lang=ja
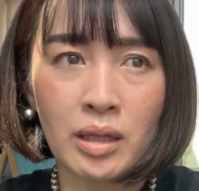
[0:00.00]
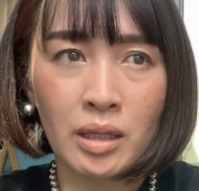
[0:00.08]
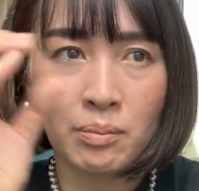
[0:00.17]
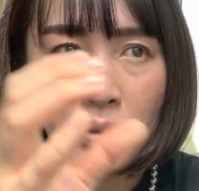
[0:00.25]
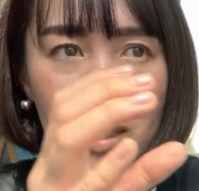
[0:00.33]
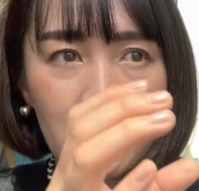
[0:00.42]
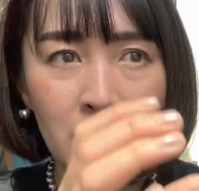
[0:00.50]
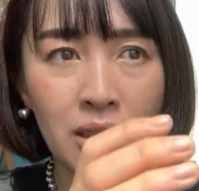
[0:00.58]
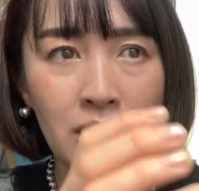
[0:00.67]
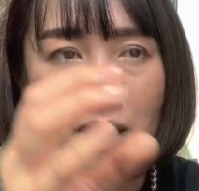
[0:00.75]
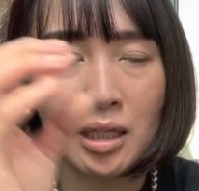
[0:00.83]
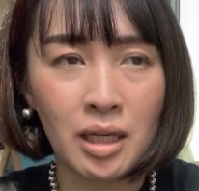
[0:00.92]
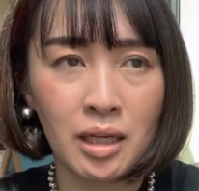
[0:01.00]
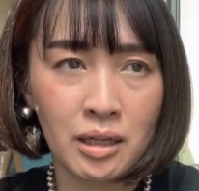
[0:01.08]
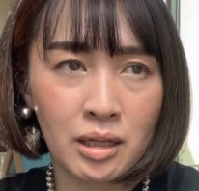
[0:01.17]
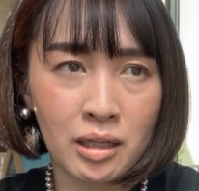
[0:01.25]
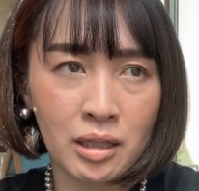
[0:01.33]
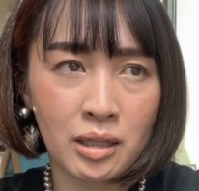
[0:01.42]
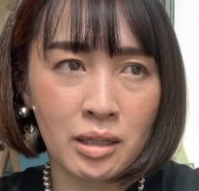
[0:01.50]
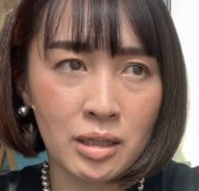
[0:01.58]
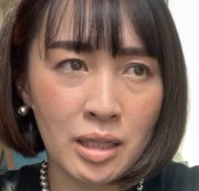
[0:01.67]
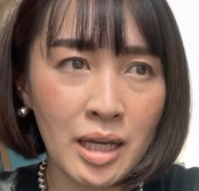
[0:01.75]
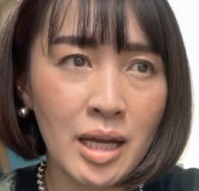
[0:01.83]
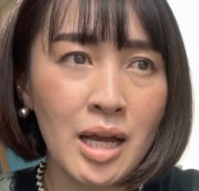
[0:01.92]
まっすぐに
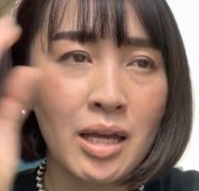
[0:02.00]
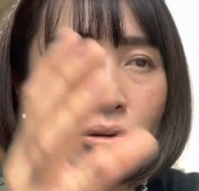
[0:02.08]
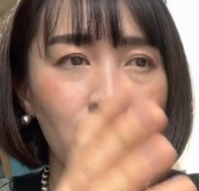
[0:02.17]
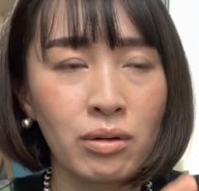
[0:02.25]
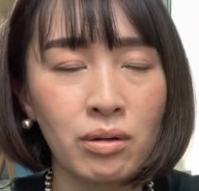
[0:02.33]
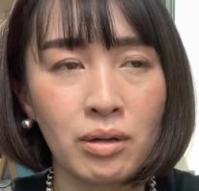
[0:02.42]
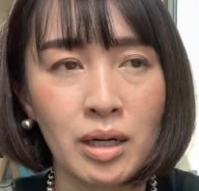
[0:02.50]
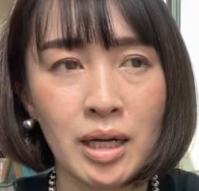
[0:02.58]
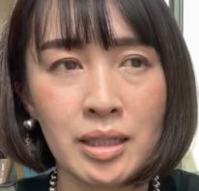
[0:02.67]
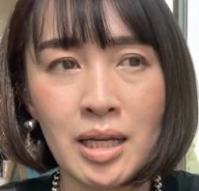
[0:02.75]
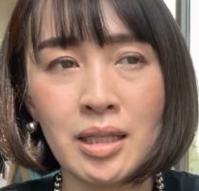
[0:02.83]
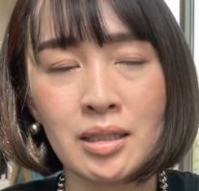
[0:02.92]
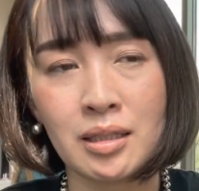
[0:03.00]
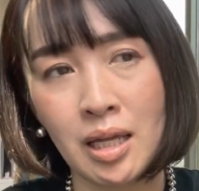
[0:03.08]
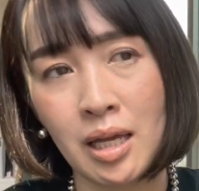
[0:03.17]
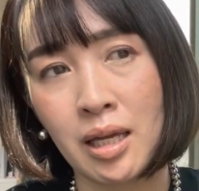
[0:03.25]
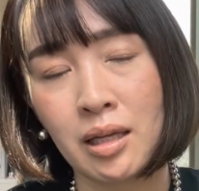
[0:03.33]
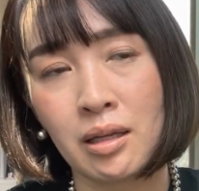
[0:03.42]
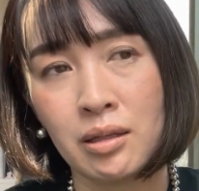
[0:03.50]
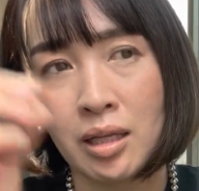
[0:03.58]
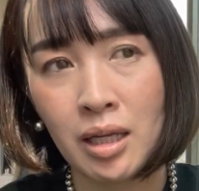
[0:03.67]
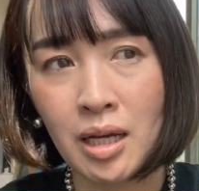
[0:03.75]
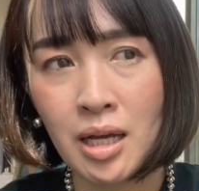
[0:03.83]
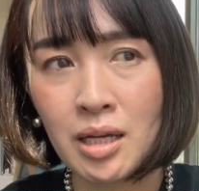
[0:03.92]
願いを放って、
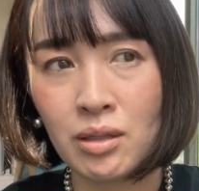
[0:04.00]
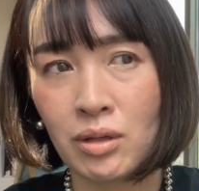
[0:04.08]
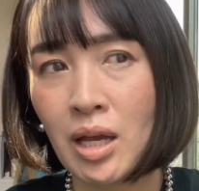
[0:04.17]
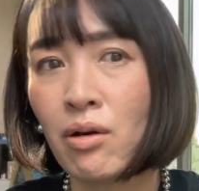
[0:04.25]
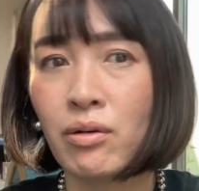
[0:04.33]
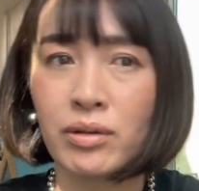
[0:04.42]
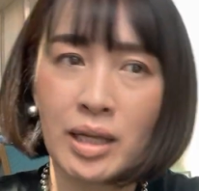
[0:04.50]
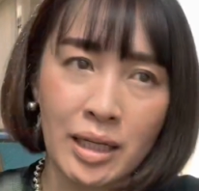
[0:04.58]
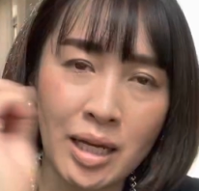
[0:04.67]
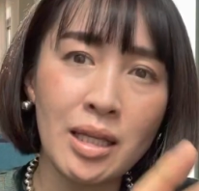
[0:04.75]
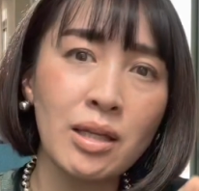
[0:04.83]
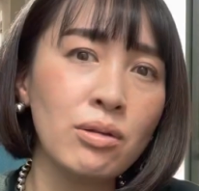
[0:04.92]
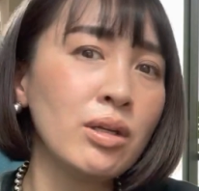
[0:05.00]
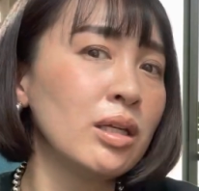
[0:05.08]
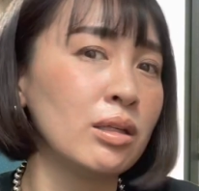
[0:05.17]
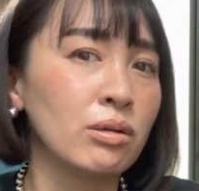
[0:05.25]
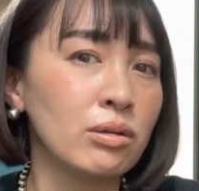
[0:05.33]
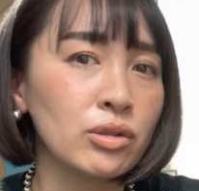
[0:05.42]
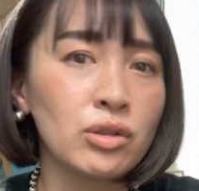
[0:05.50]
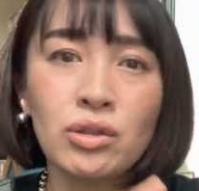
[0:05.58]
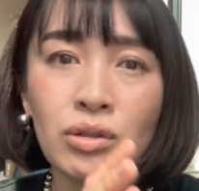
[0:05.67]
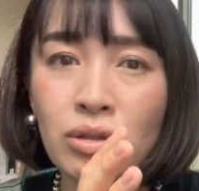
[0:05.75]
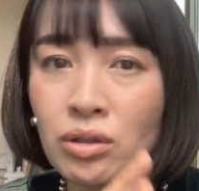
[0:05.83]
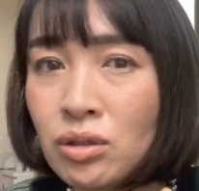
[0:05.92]
願いの矢を投げた時の集
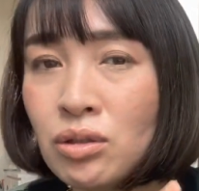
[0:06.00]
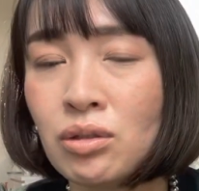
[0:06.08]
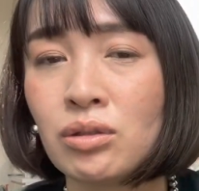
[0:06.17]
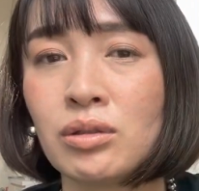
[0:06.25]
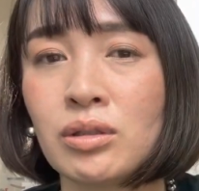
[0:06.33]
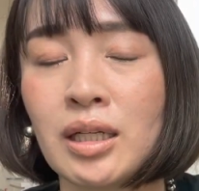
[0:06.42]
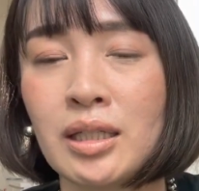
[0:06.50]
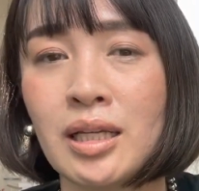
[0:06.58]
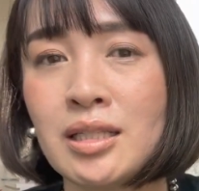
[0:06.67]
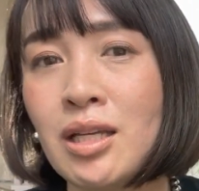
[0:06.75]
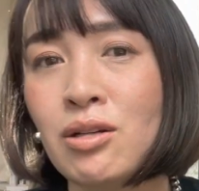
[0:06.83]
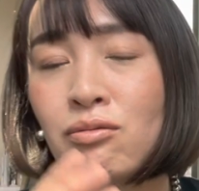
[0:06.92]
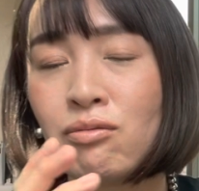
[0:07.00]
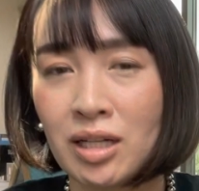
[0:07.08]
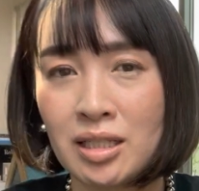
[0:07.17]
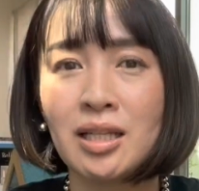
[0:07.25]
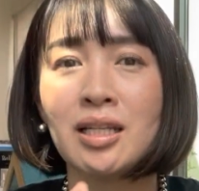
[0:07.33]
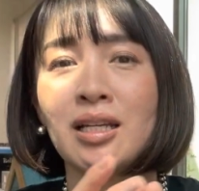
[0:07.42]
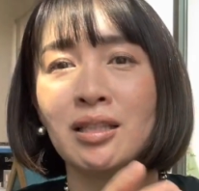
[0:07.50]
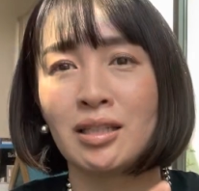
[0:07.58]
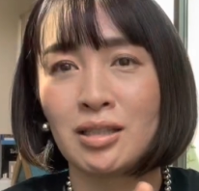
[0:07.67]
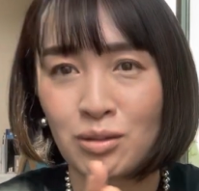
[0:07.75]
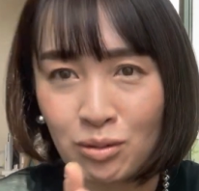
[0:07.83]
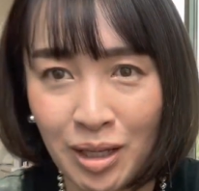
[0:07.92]
中力がなせる技なんで
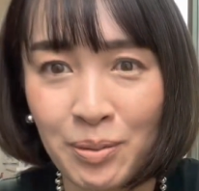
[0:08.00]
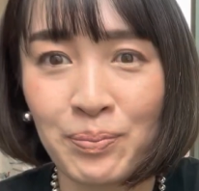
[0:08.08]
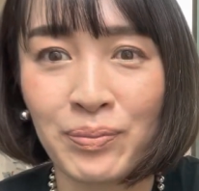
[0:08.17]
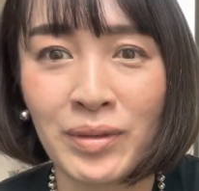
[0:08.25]
すよね。